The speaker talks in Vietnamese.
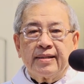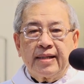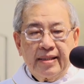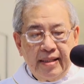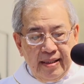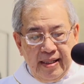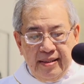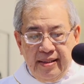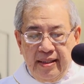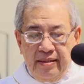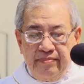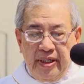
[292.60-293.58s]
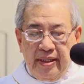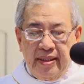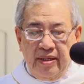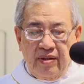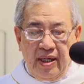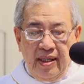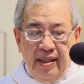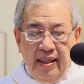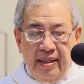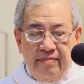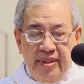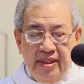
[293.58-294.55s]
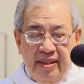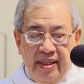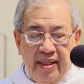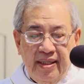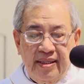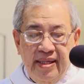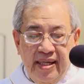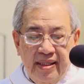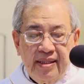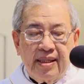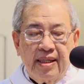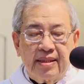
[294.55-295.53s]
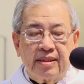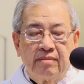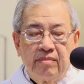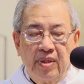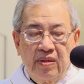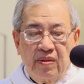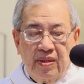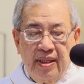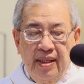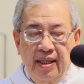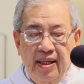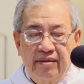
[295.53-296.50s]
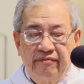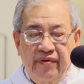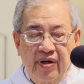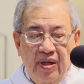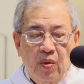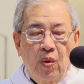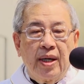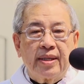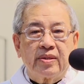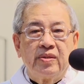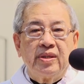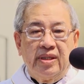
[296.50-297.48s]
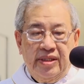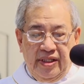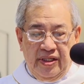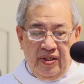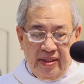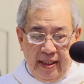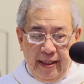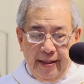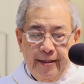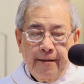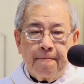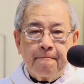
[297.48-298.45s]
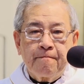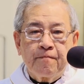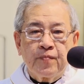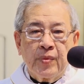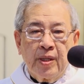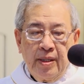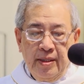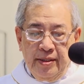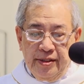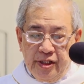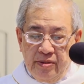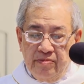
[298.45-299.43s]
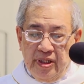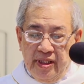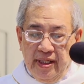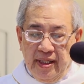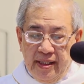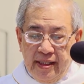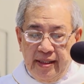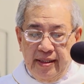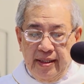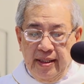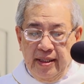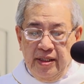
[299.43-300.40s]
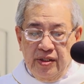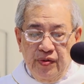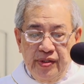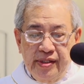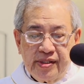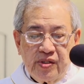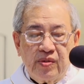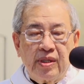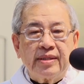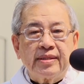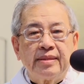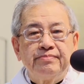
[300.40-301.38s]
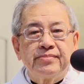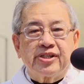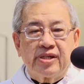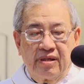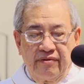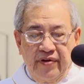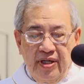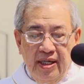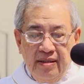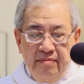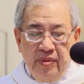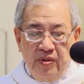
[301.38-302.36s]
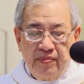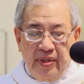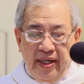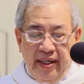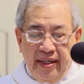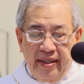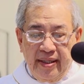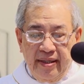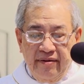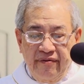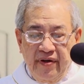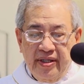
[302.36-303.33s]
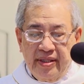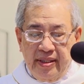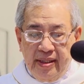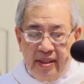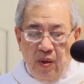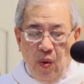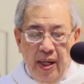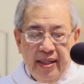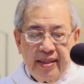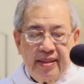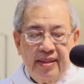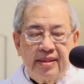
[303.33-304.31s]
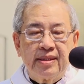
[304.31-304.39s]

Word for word: các tác giả tin mừng đều kể lại bữa tiệc diễn ra trong bầu khí lễ vượt qua của người Do Thái. Trong bữa tiệc ly, Chúa Giêsu đã tâm sự với các môn đệ về tương quan giữa